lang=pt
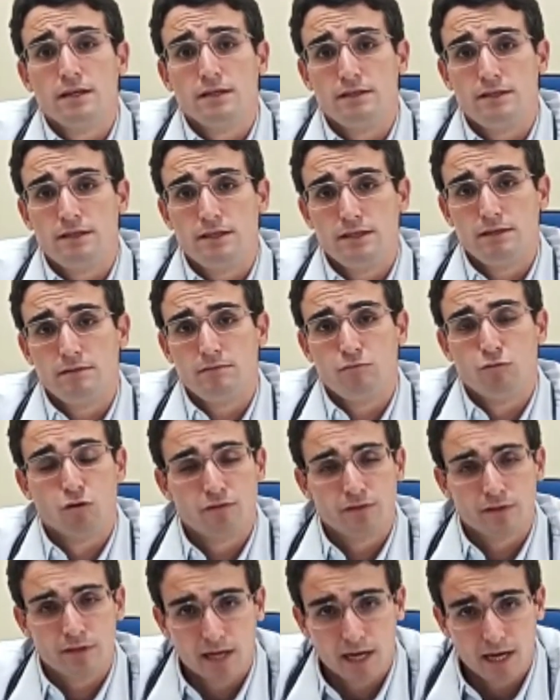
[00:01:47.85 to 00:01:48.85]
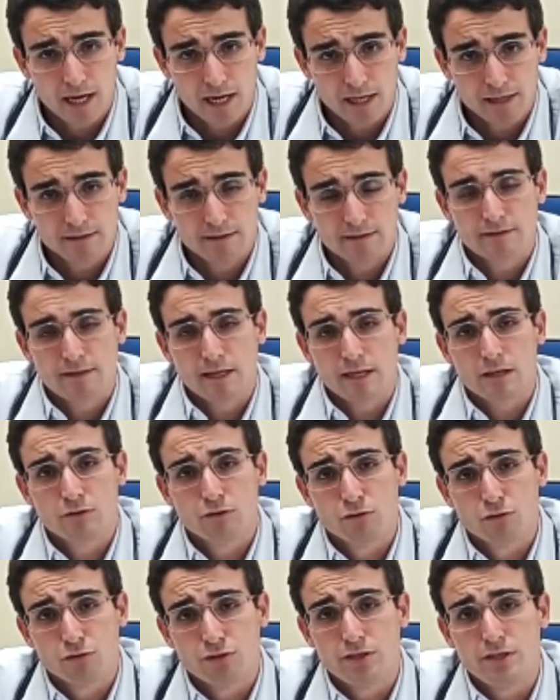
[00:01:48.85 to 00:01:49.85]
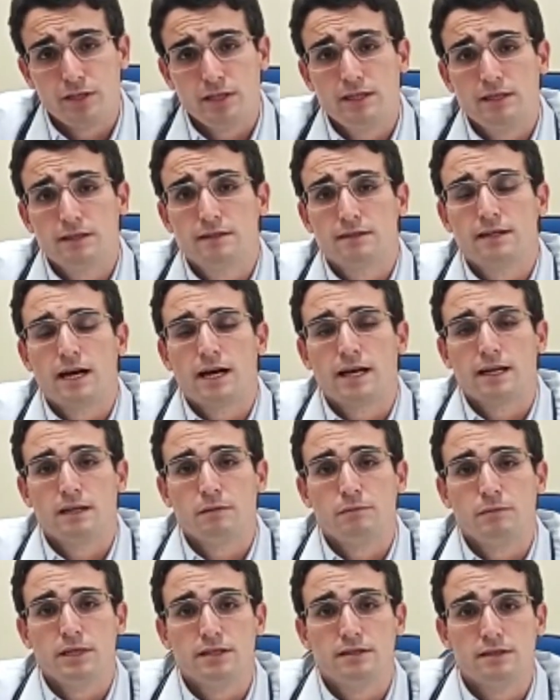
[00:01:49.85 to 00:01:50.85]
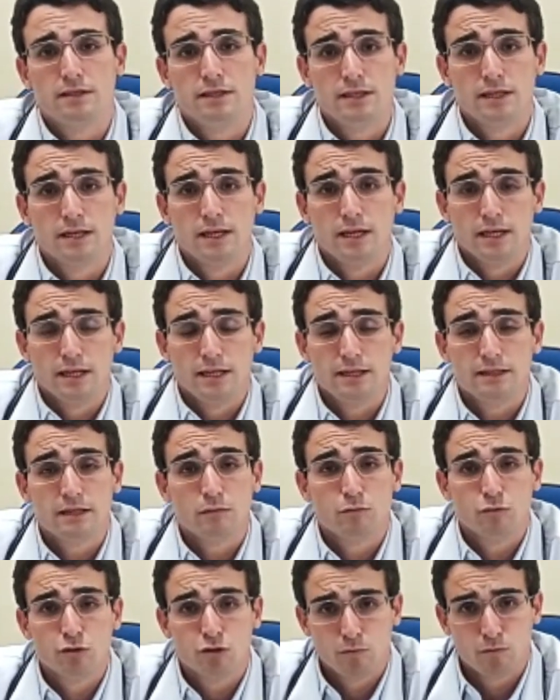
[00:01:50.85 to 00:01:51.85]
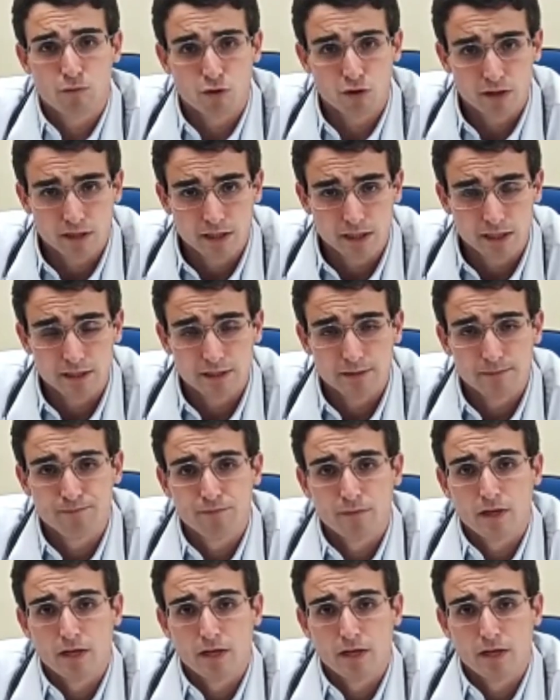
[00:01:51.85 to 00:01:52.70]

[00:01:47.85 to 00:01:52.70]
de novidades, tecnologias na área da medicina, isso é muito importante.